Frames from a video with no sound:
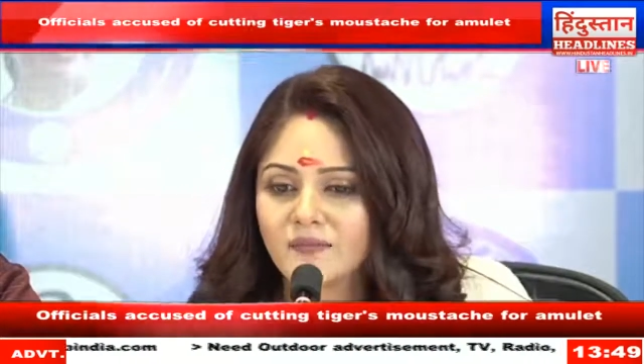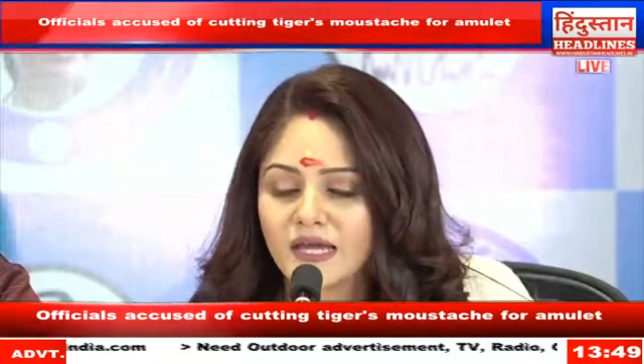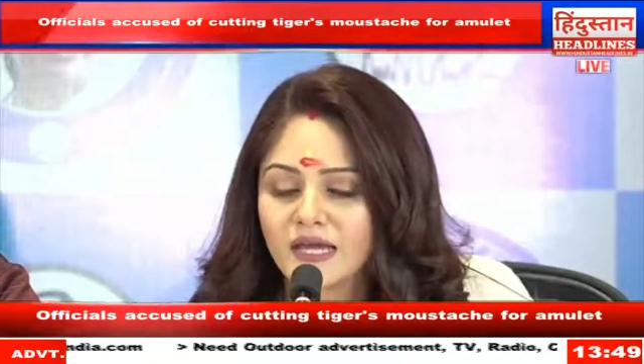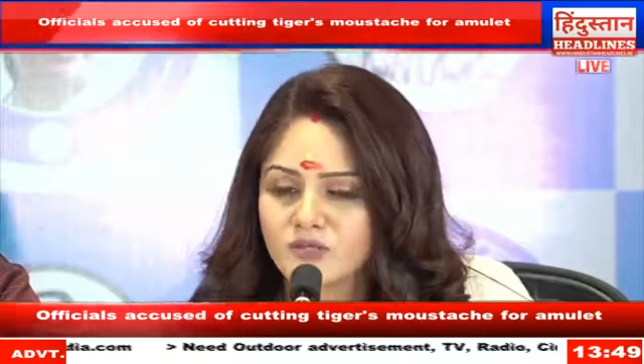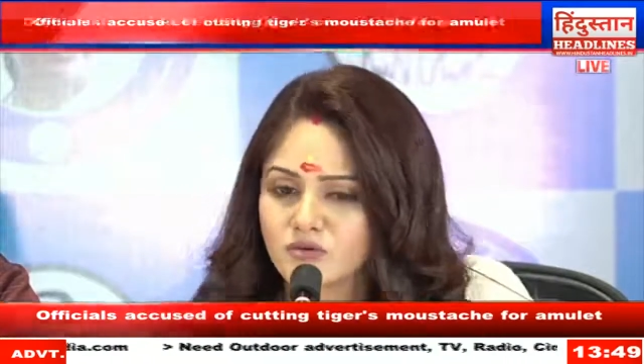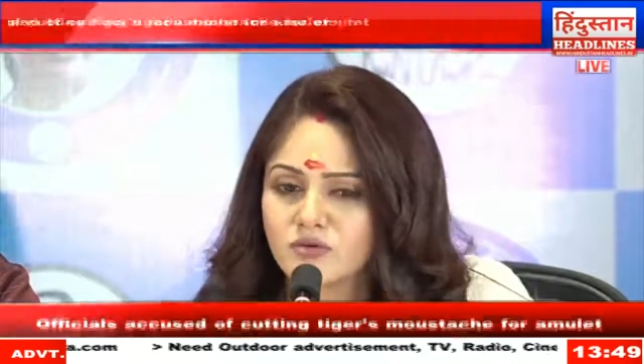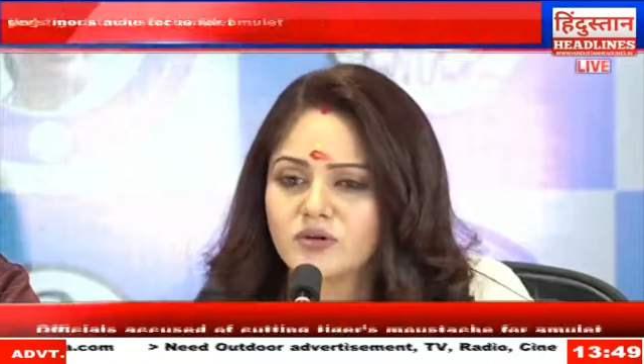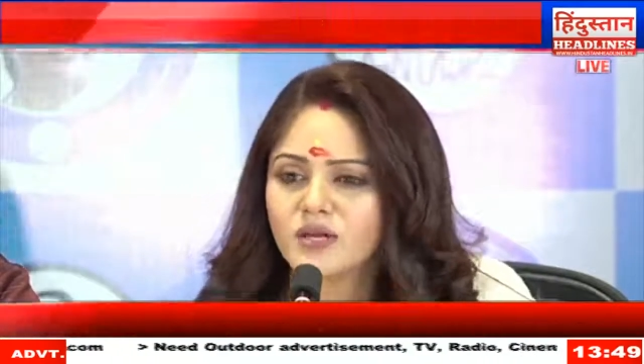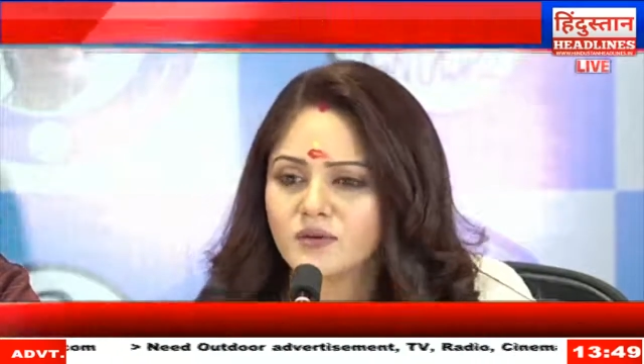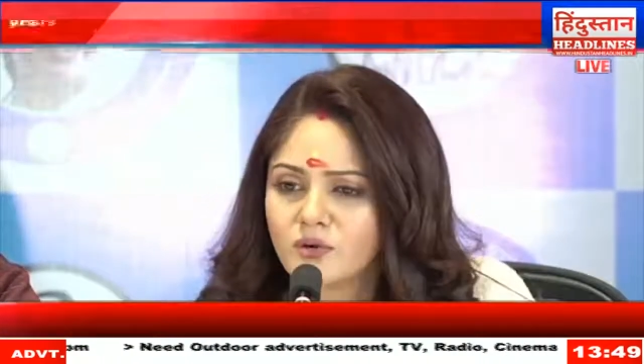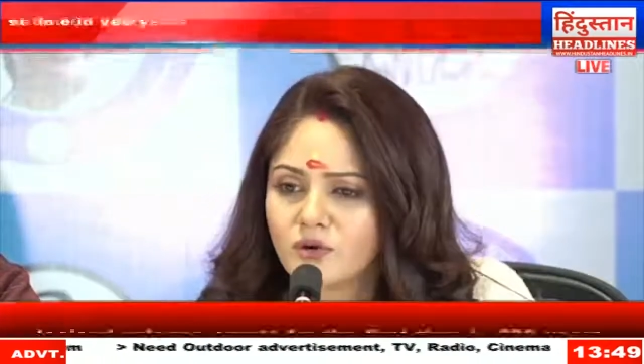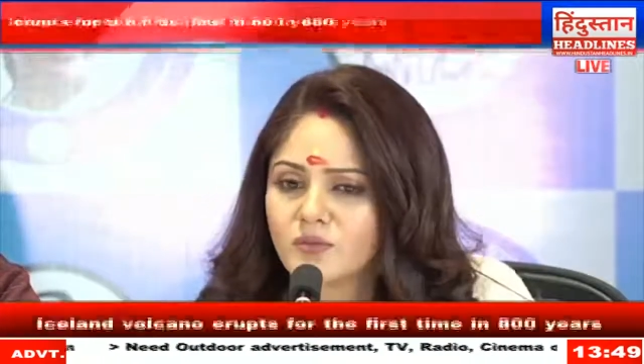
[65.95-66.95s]
ওরফে
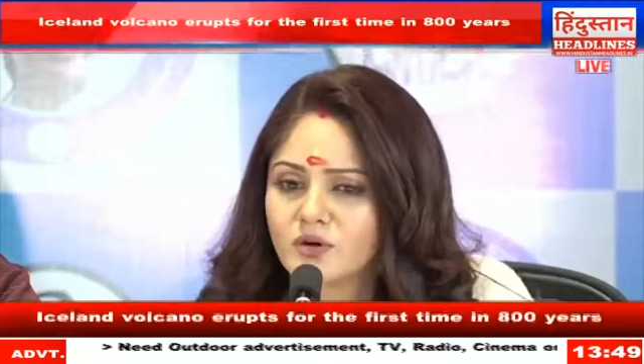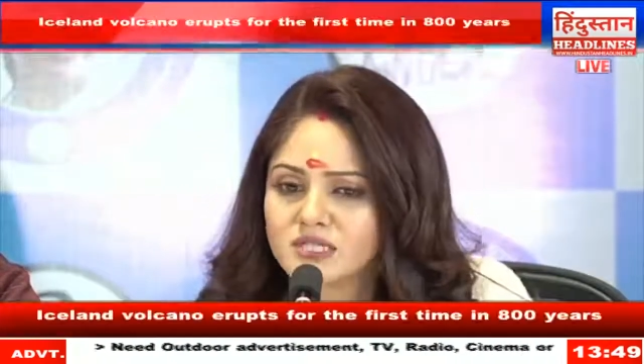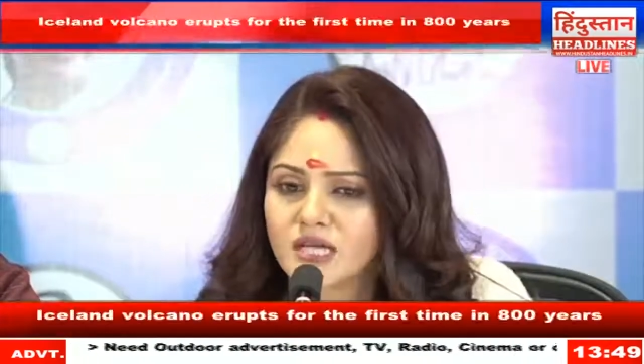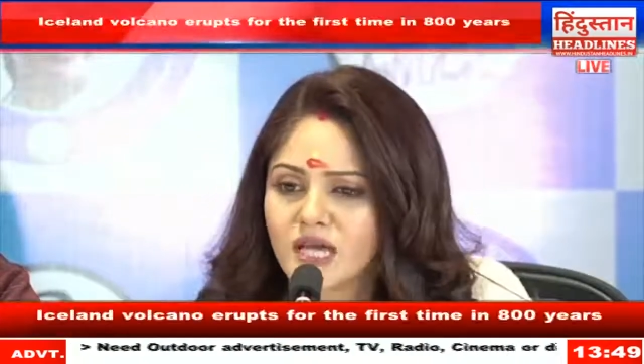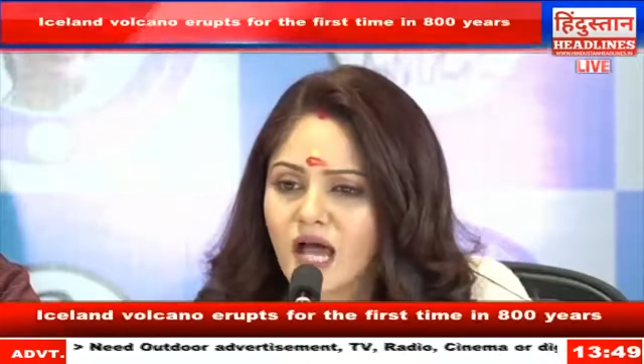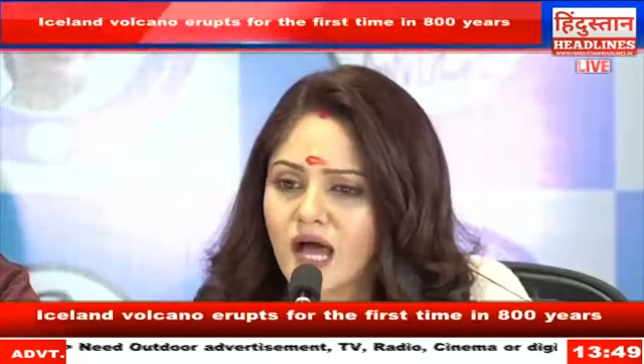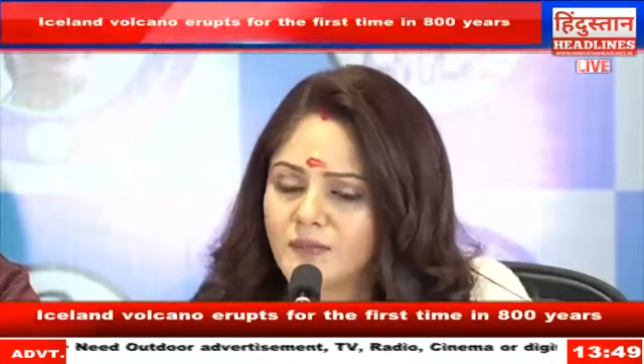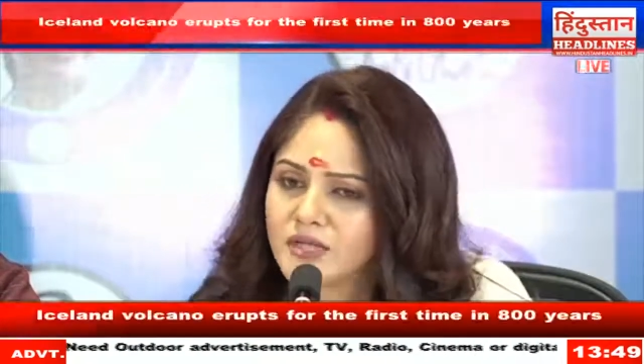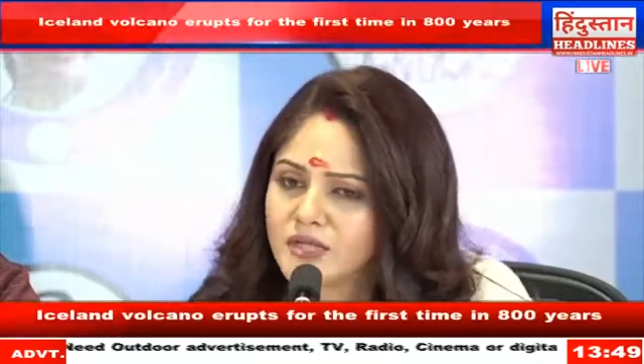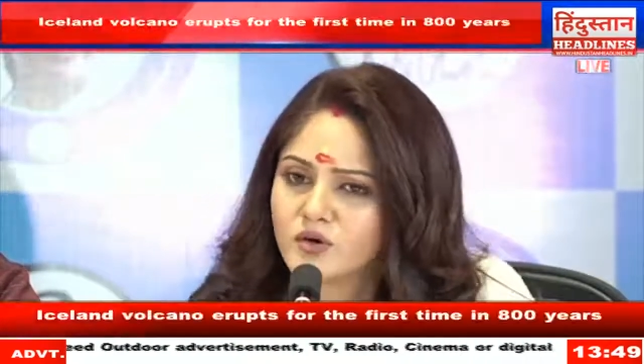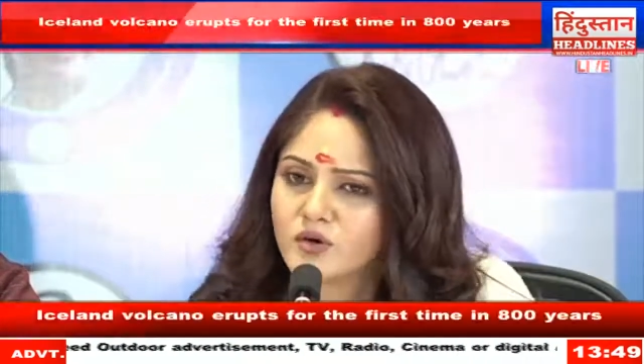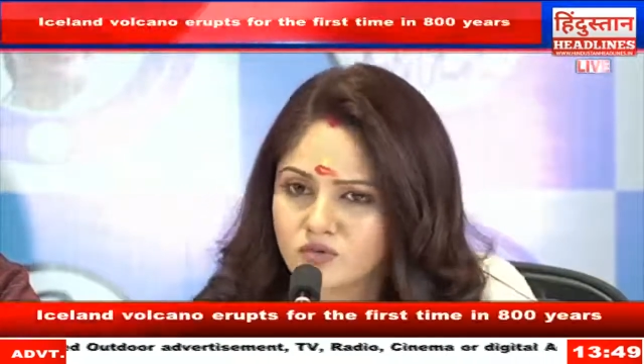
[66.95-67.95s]
কৌশিক রায় কিন্তু
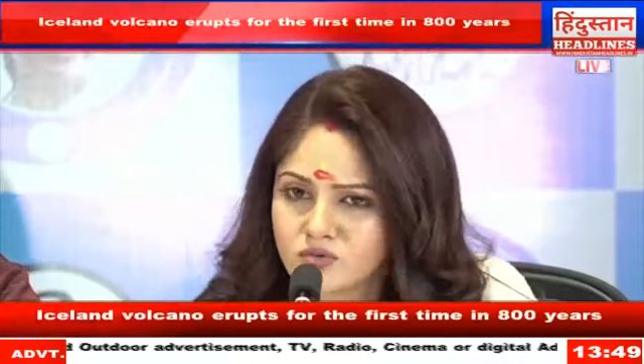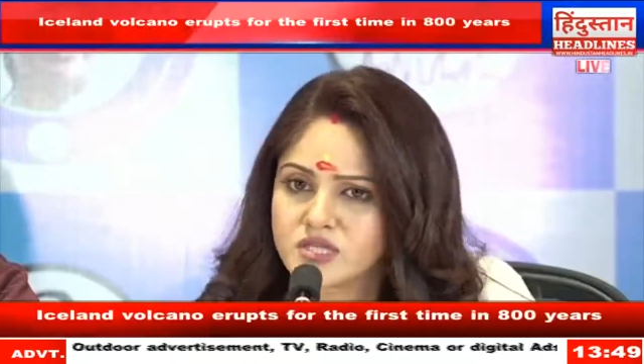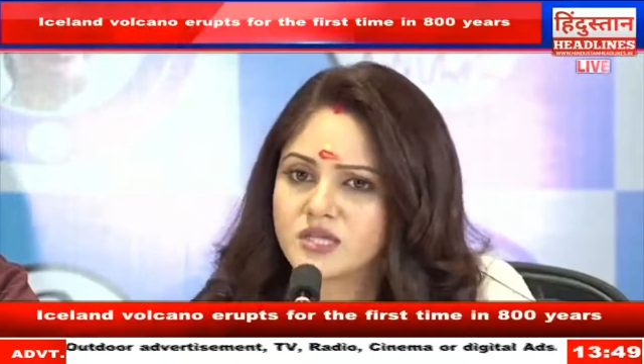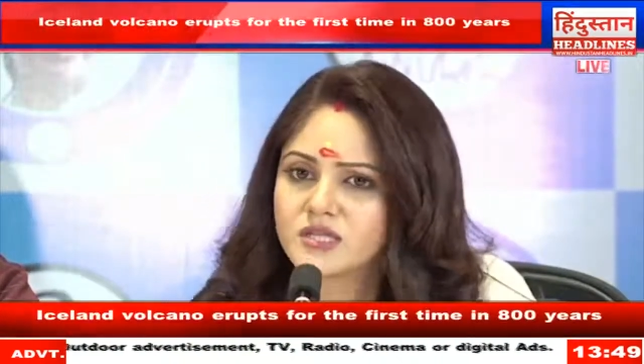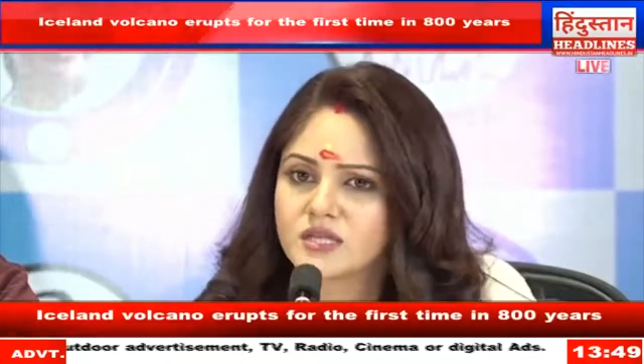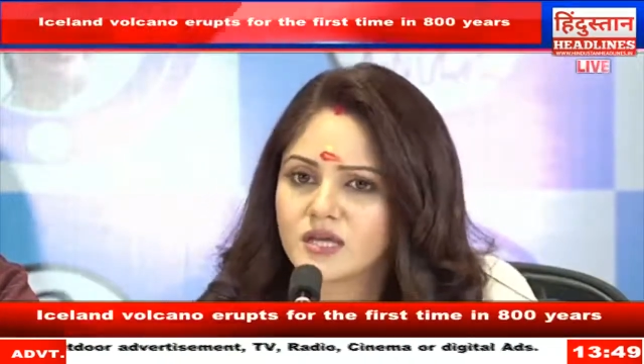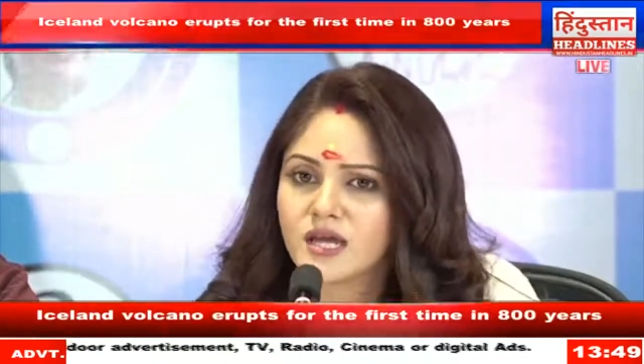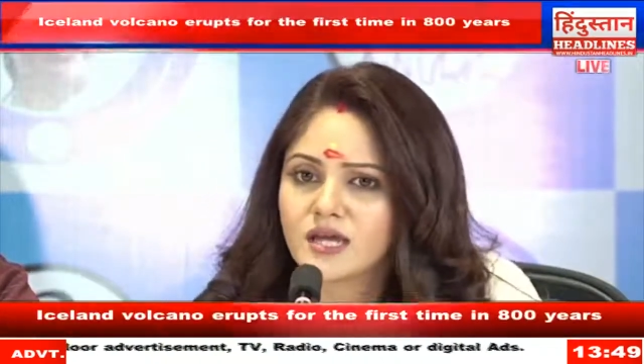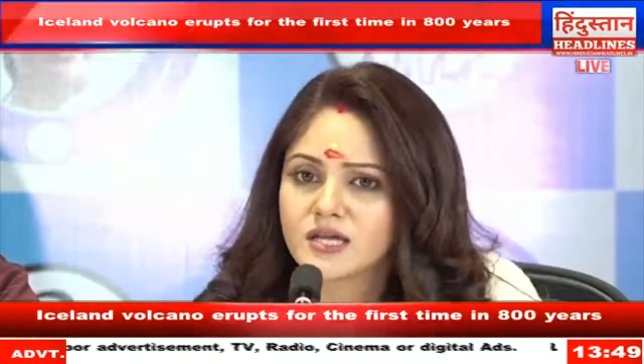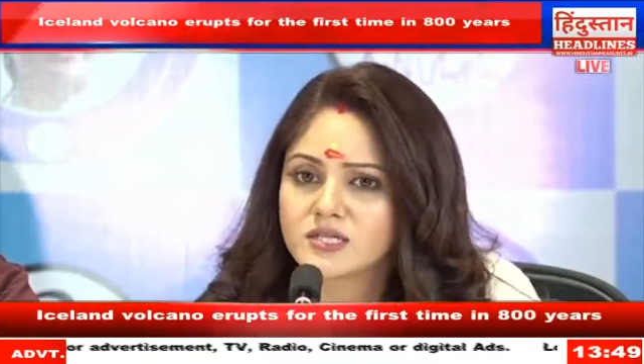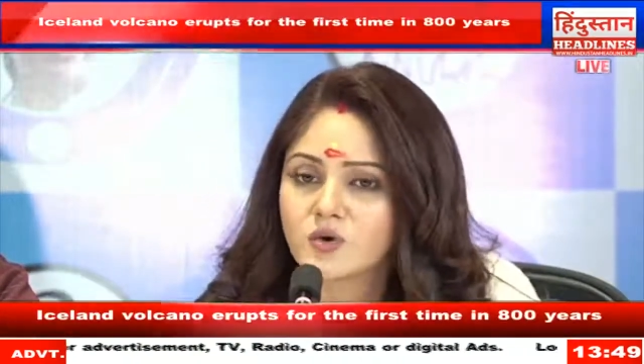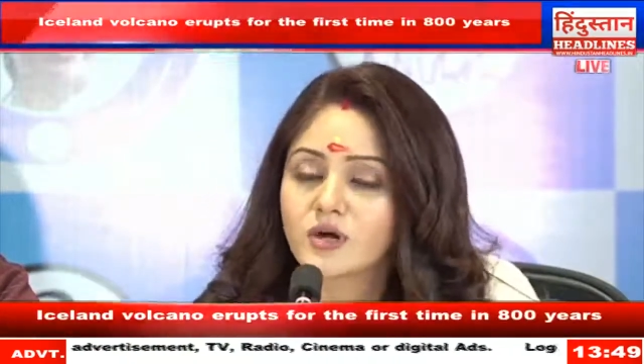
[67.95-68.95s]
ইতিমধ্যেই নাম
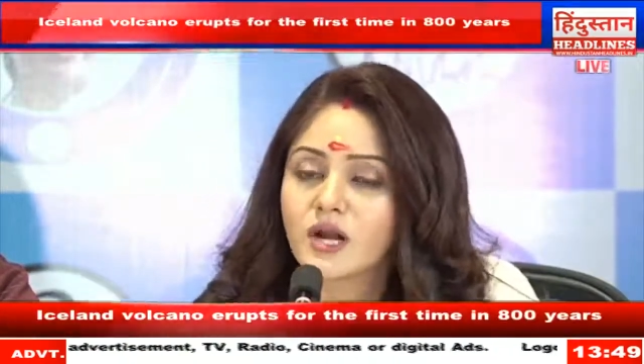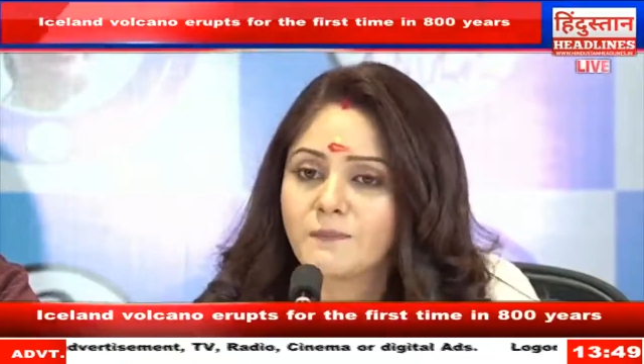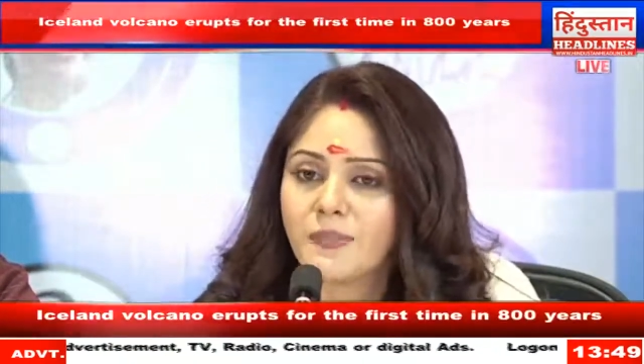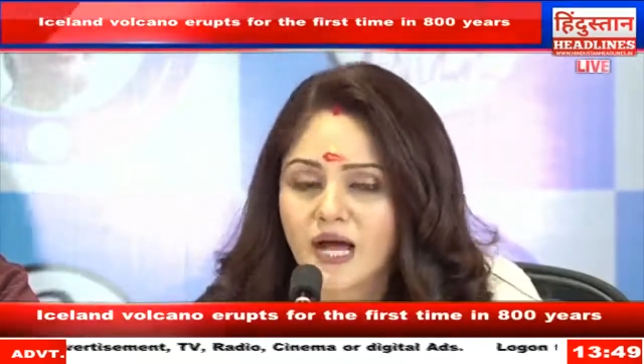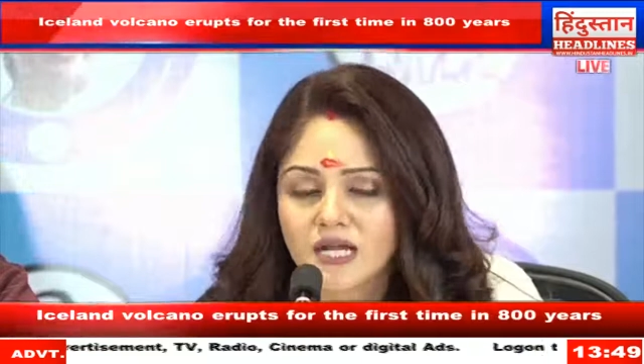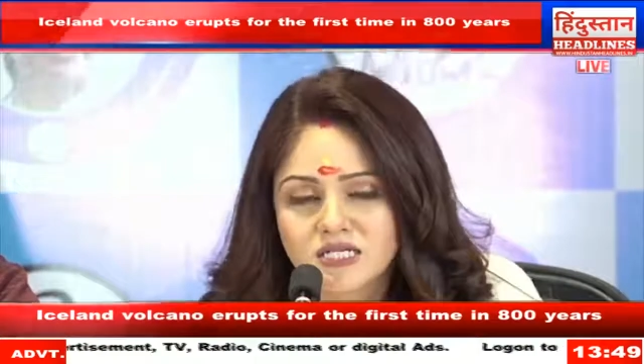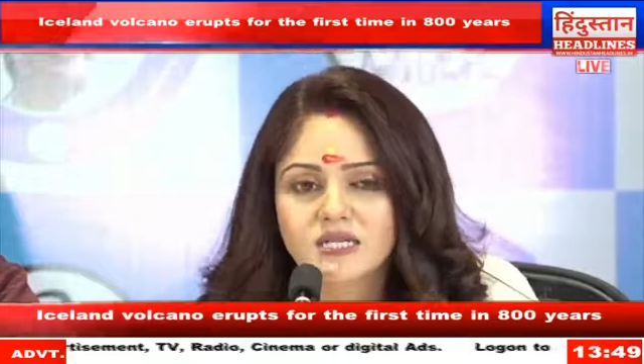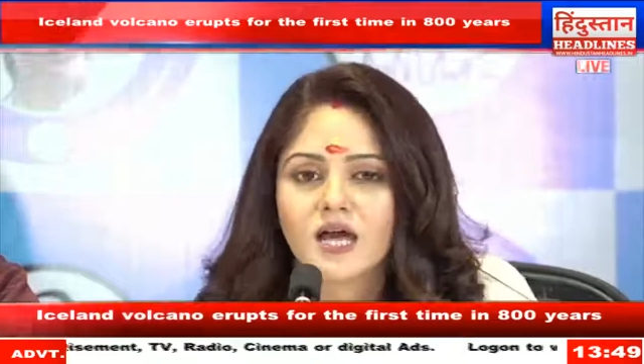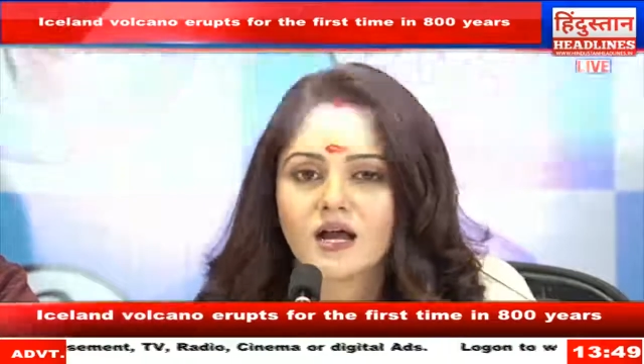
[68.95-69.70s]
লিখিয়েছে গেরুয়া শিবিরে